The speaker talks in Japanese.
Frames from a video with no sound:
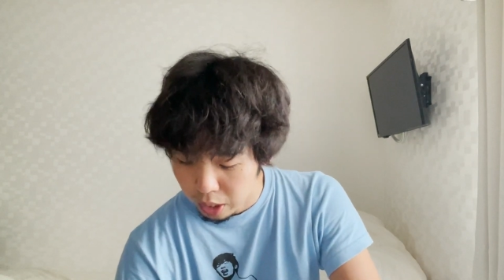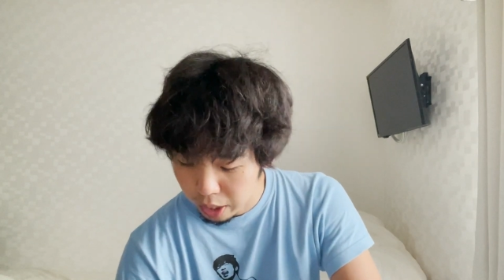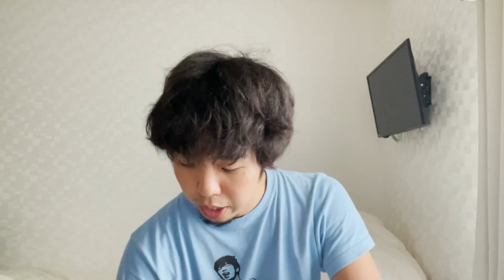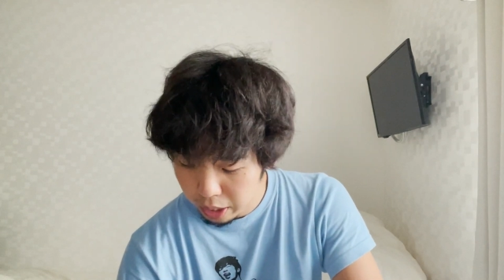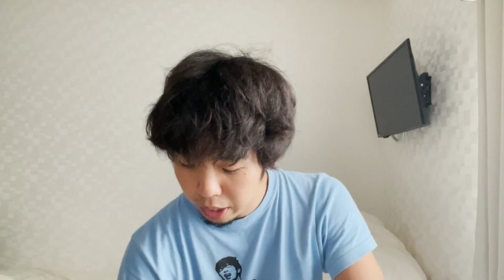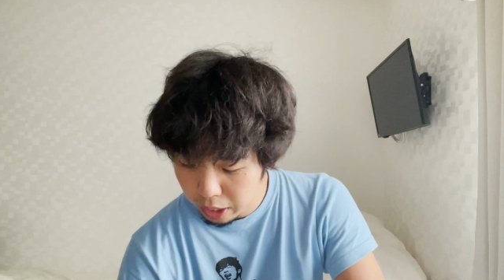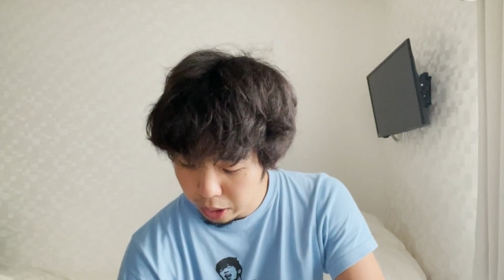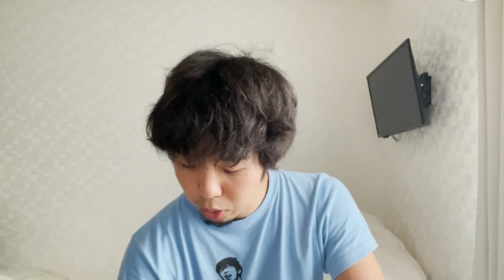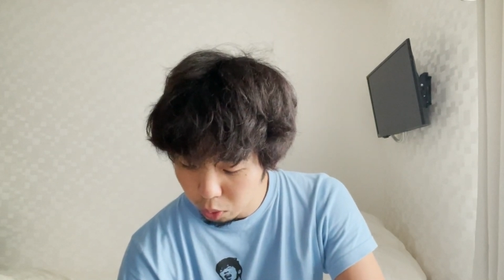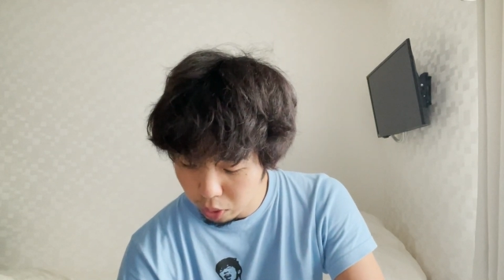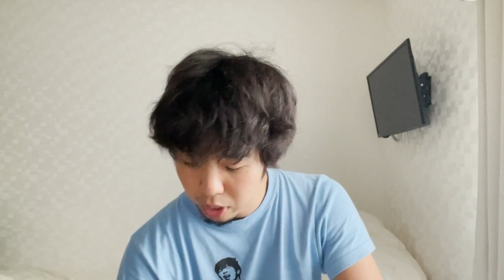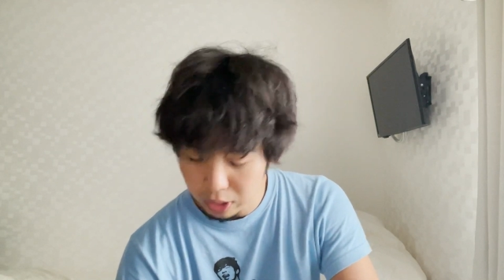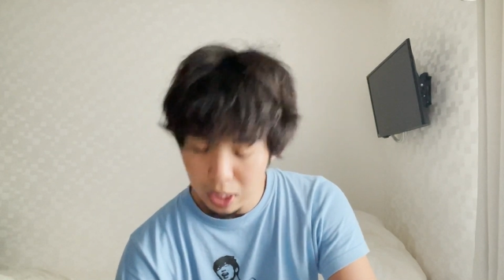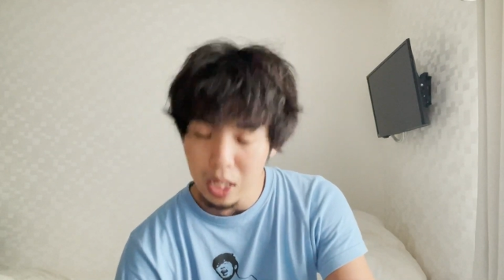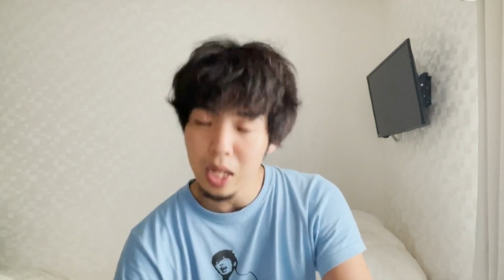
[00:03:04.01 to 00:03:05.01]
えーと、こ
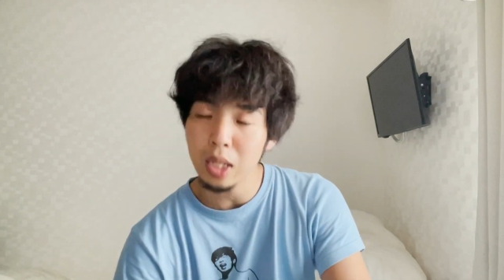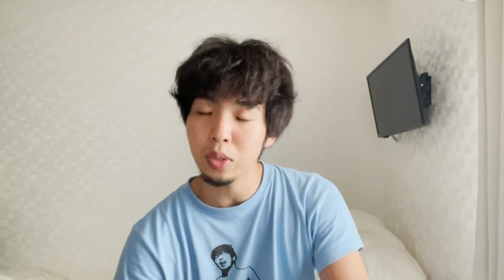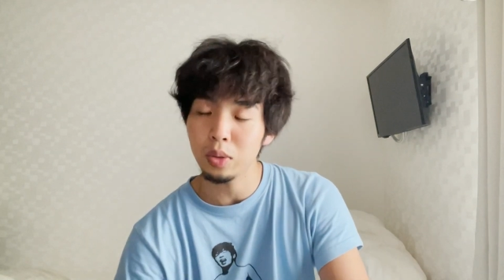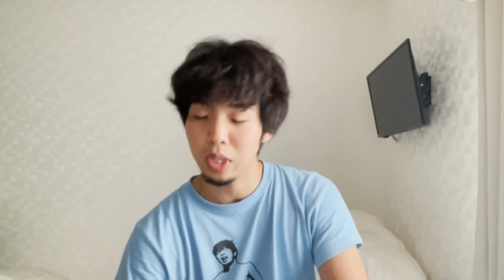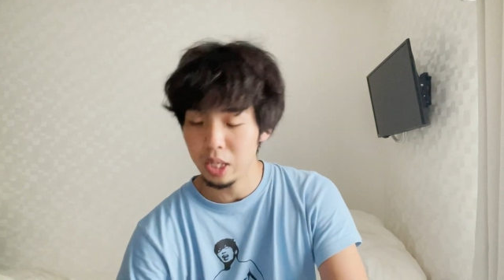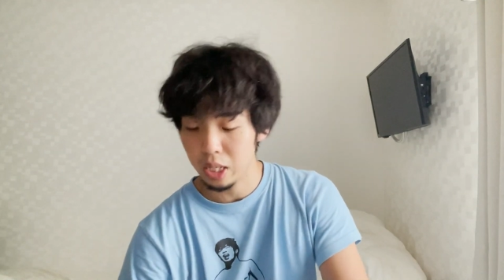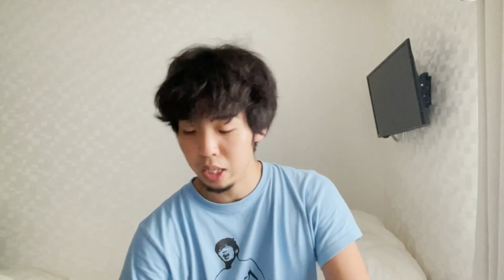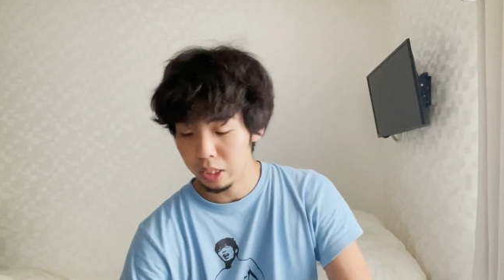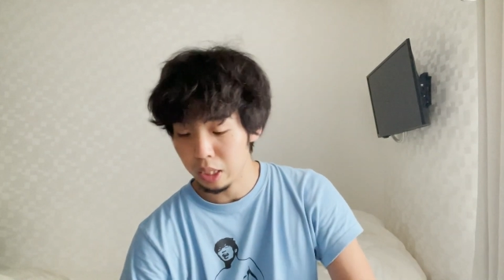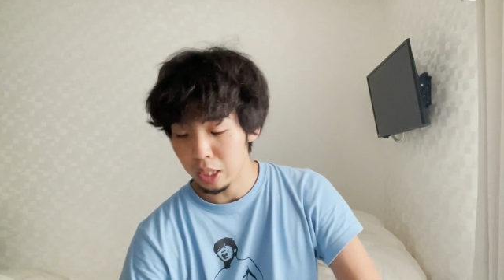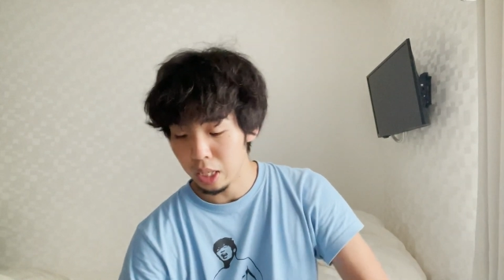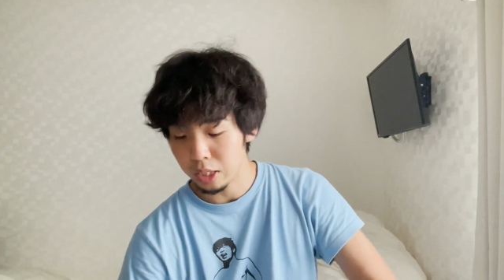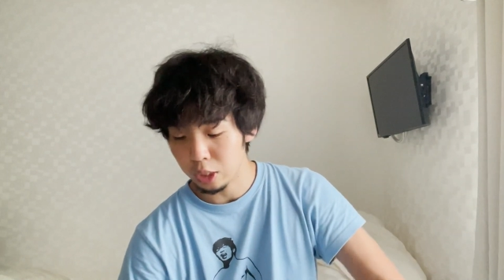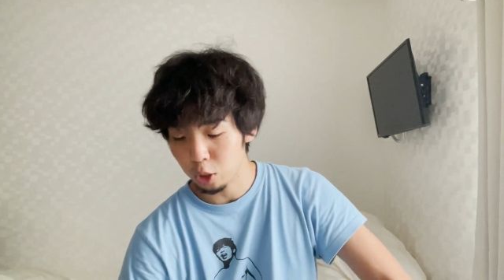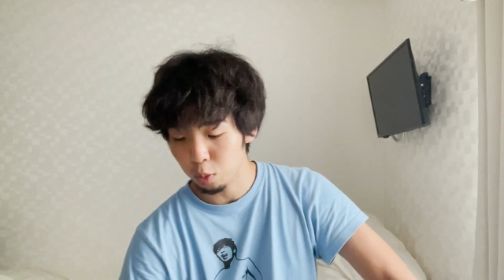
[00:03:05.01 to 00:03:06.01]
れサードで出た
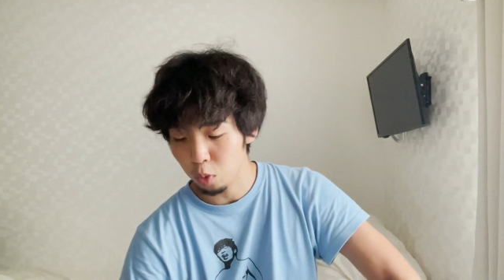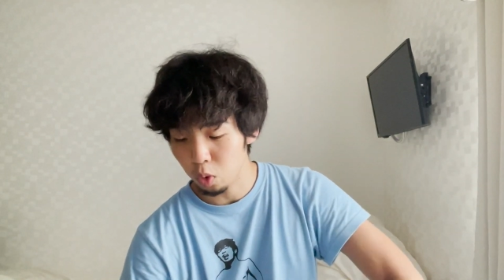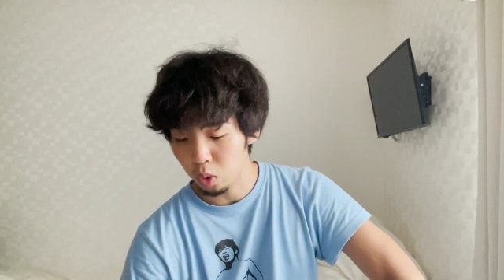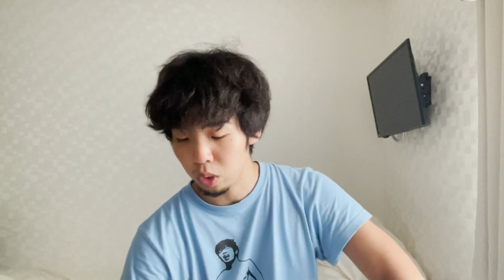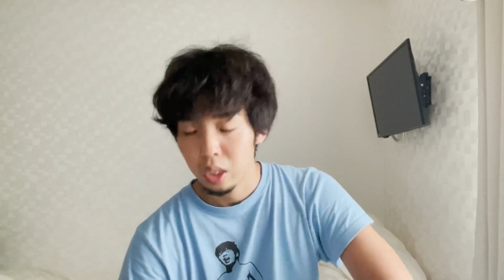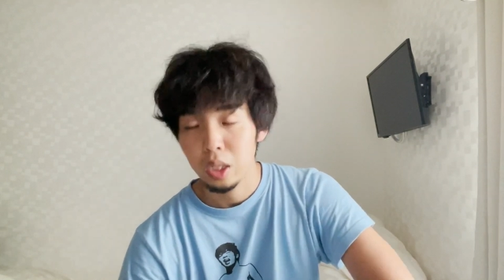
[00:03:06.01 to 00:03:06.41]
んですけども、